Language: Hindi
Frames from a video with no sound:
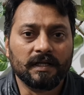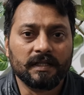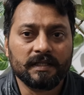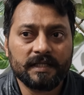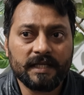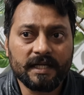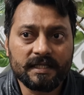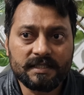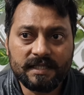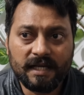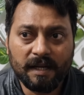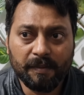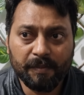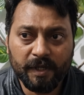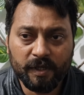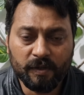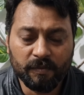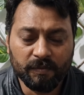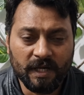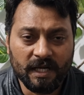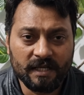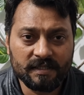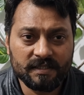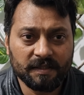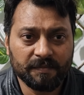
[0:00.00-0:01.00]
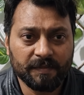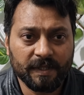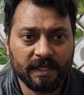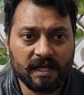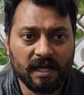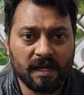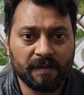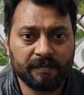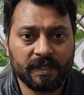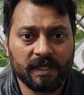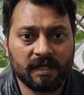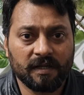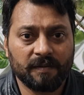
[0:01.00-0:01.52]
जी असल नाजिन मैं
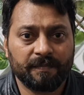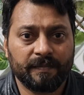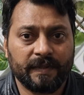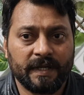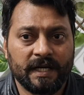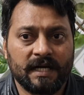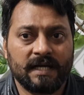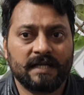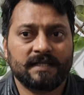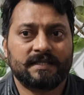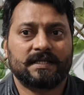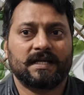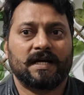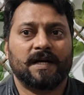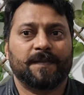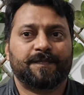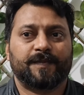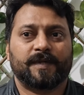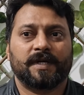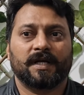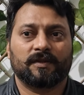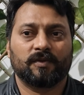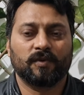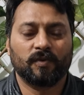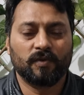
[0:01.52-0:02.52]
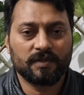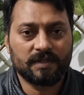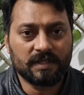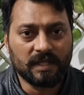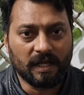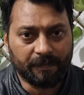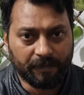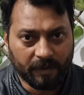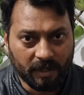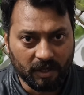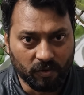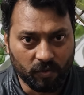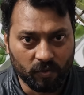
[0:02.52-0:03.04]
कामरान अब्बास आपका दोस्त
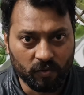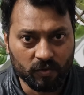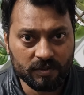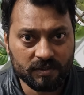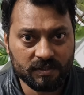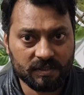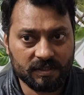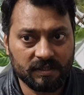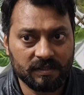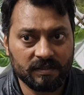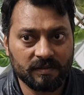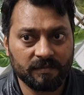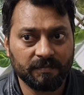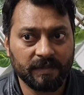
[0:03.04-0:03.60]
आपका होस्ट